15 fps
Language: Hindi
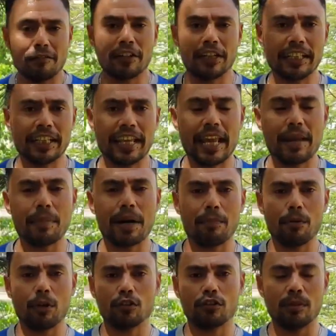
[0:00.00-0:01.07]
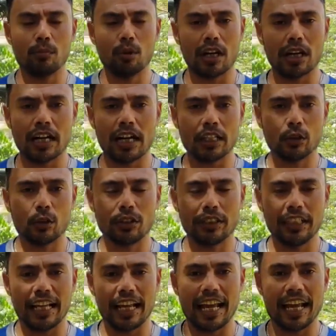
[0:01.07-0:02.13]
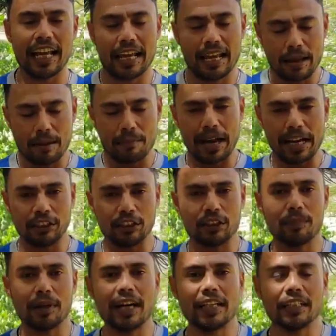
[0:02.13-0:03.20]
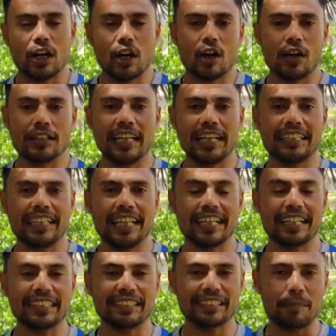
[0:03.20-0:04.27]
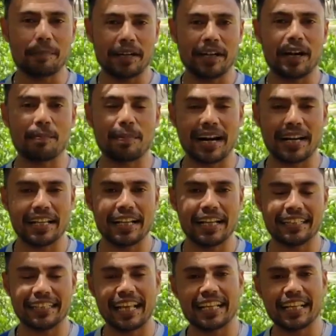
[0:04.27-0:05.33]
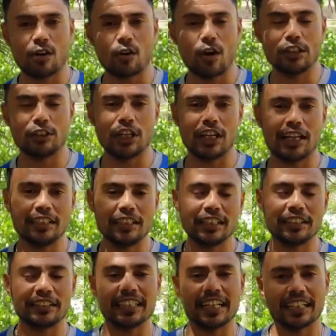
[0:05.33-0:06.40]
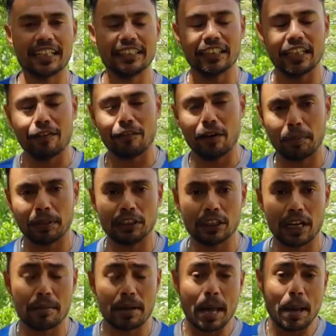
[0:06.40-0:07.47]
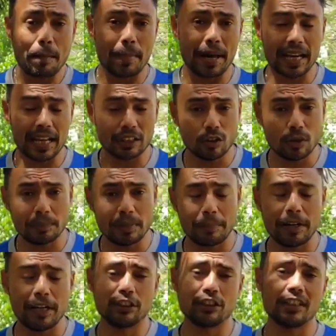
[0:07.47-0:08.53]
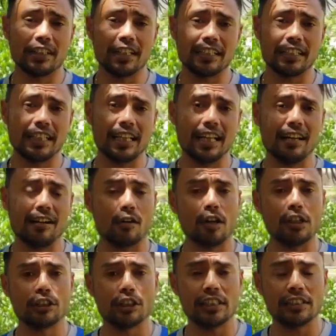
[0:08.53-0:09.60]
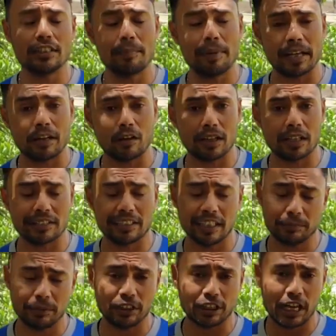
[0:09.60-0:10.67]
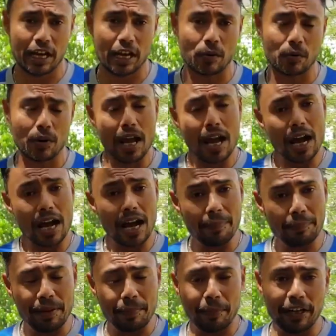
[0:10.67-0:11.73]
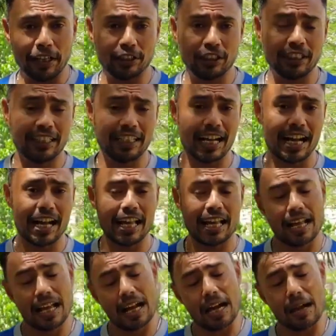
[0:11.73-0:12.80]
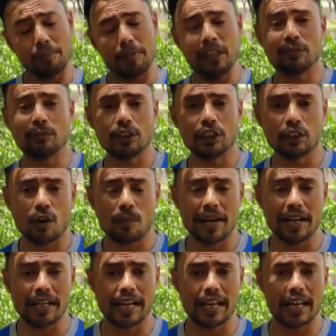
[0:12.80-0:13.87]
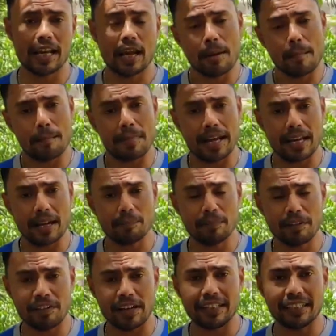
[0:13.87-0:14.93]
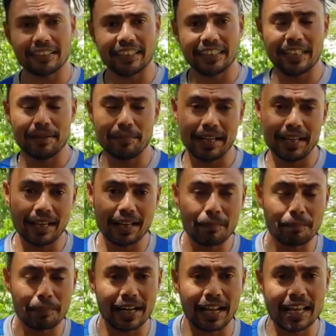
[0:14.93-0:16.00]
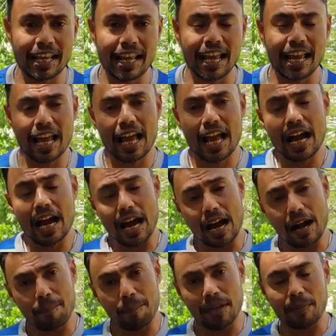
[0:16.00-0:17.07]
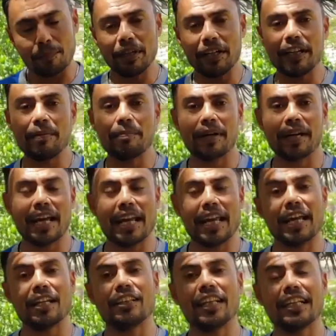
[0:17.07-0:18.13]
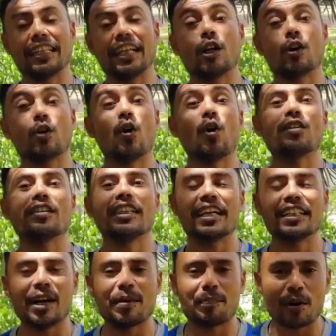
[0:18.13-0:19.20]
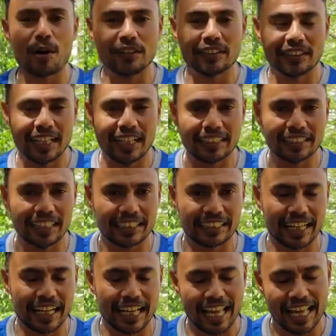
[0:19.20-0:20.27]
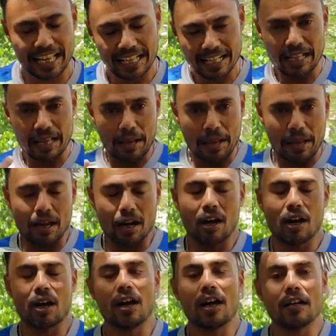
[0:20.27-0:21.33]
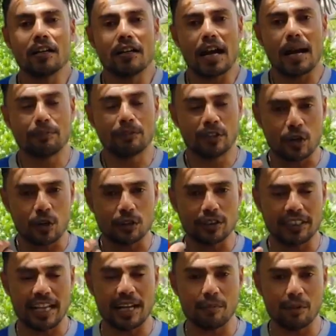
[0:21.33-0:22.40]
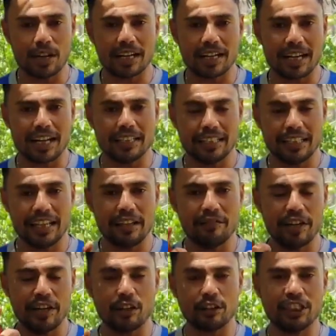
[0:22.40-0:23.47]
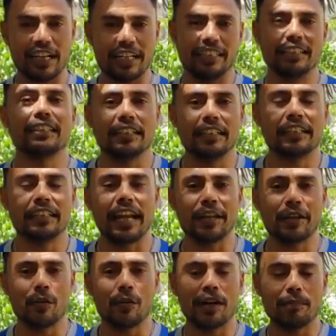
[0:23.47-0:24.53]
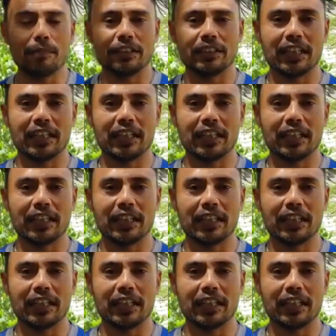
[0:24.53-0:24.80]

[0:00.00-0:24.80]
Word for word: आफ्टर द गेम आप लोग से मुलाकात होती है मैच के बाद और देखते हैं कि किसका पलड़ा भारी रहता है क्या रॉयल चैलेंजर्स या किंग्स इलेवन पंजाब मैंने तो अपनी प्रिडिक्शन कर दी है रॉयल चैलेंजर बेंगलोर के साथ मैं जा रहा हूँ आपकी प्रिडिक्शन क्या है आप प्लीज़ मुझे कॉमेंट करें मैंने अपनी फैंटेसी टीम बनाई है आप भी अपनी टीम बनाए हैं देखते कि कौन ज़्यादा पॉइंट्स ले जाता है और आपसे होती है मुलाकात इन वीडियो चैट थैंक यू वेरी मच